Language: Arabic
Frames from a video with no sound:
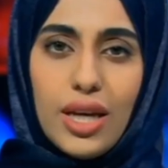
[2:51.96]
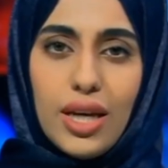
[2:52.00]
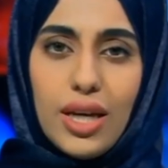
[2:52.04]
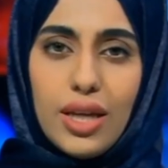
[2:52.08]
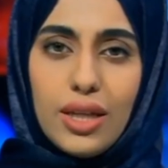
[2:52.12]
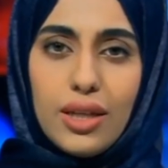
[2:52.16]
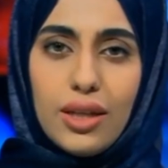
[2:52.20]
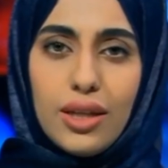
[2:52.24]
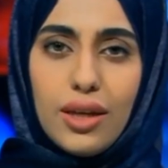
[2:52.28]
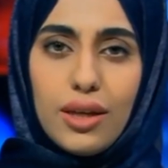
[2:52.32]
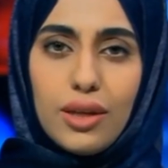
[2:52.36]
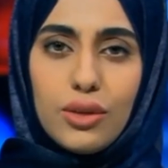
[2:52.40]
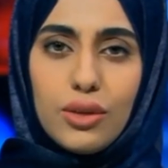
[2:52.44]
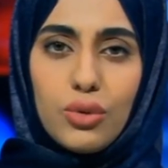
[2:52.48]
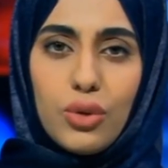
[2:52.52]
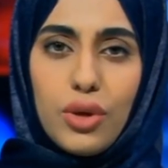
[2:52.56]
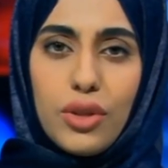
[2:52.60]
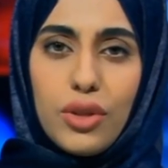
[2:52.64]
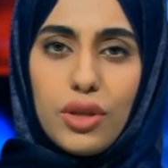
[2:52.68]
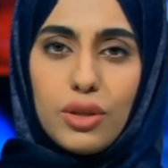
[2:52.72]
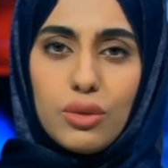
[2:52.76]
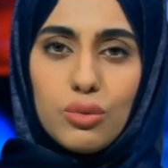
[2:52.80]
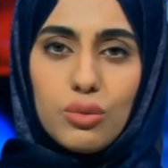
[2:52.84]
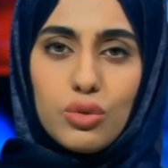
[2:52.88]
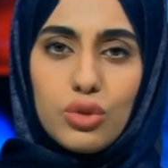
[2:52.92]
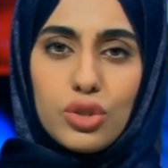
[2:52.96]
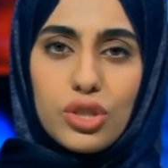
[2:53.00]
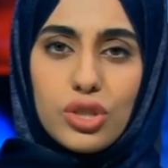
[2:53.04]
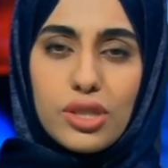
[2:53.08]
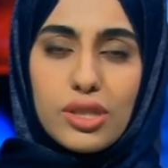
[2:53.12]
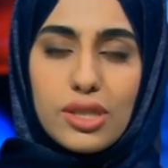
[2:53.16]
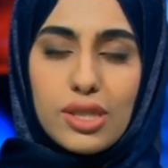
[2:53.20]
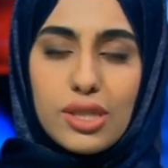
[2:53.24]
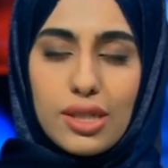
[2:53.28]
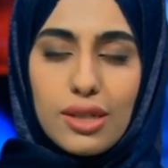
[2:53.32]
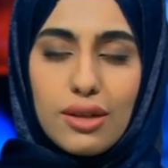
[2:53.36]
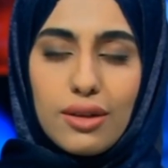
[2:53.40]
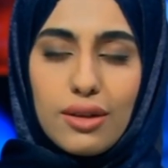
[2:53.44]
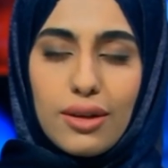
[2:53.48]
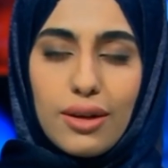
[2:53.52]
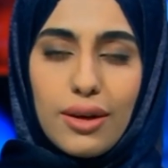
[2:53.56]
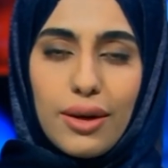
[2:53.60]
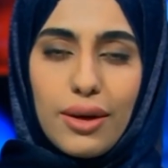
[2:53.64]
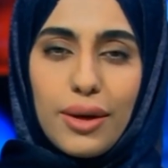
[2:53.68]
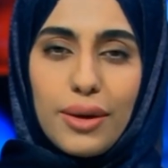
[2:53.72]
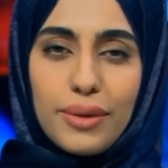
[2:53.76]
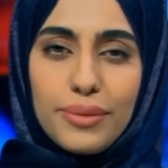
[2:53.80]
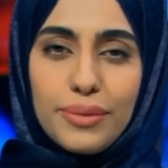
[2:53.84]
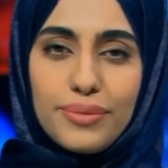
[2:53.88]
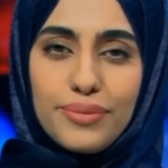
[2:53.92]
نهاية هذا الموجز إلى
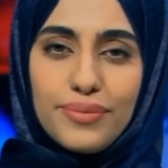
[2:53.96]
اللقاء